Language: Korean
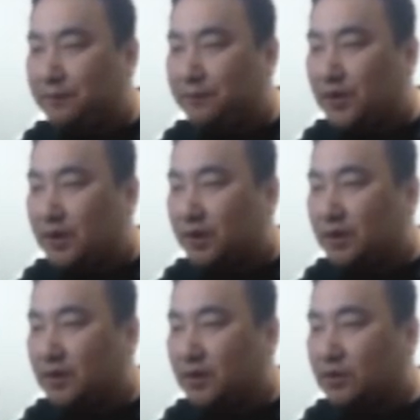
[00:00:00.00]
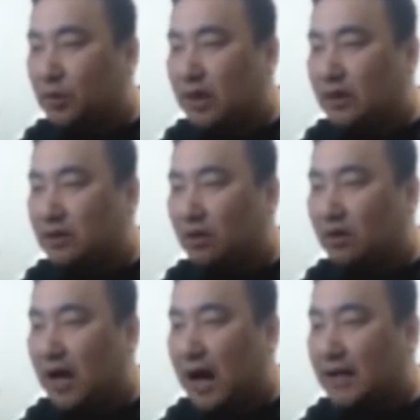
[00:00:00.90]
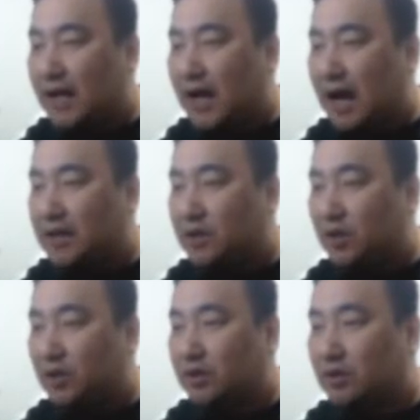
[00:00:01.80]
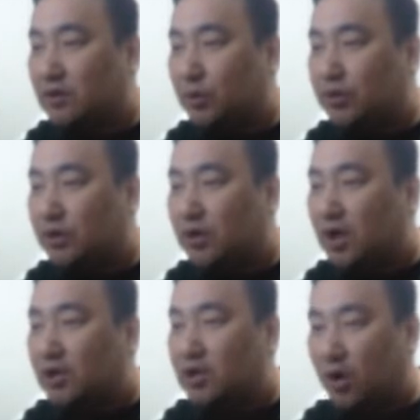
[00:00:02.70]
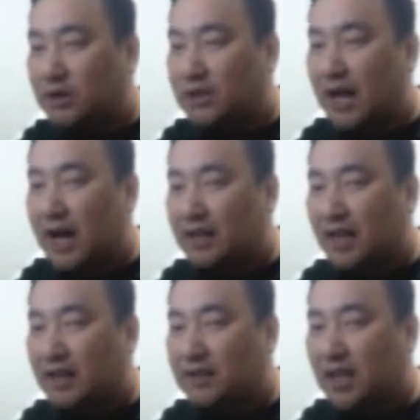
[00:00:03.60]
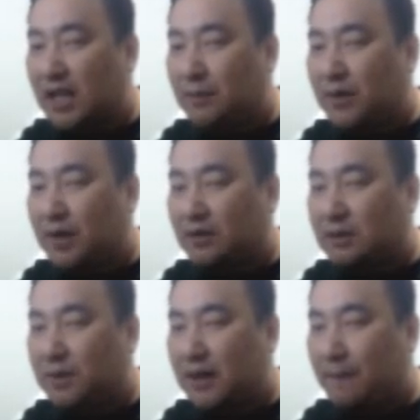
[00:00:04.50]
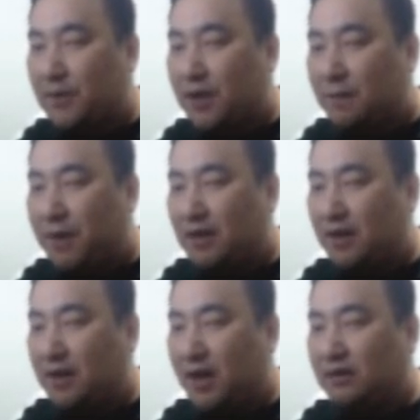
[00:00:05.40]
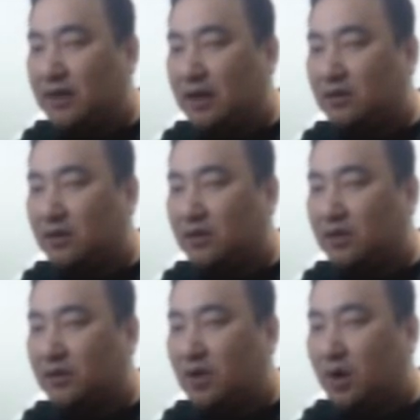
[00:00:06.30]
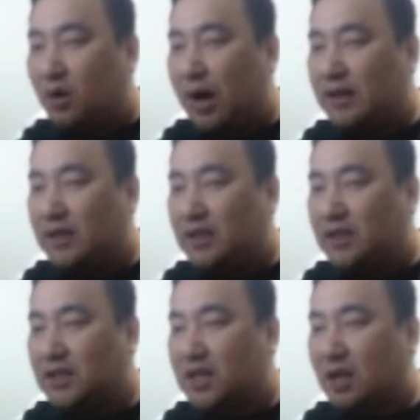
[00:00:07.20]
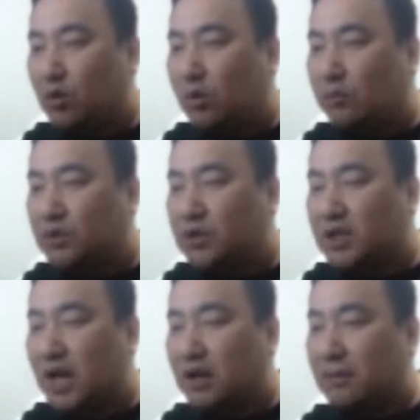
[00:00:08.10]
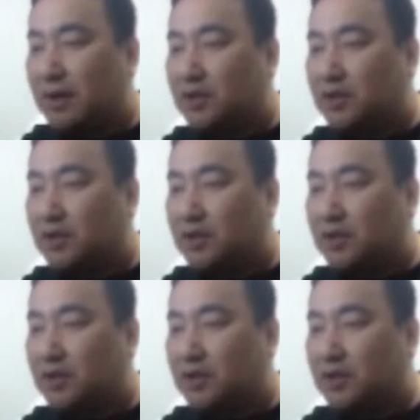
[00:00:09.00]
여기서 store라는 거는 가게가 아니죠. 여기서 store는 저장하다, save의 뜻입니다. ventilate라는 거는 환기시키다, 통풍시키다 이런 말이죠.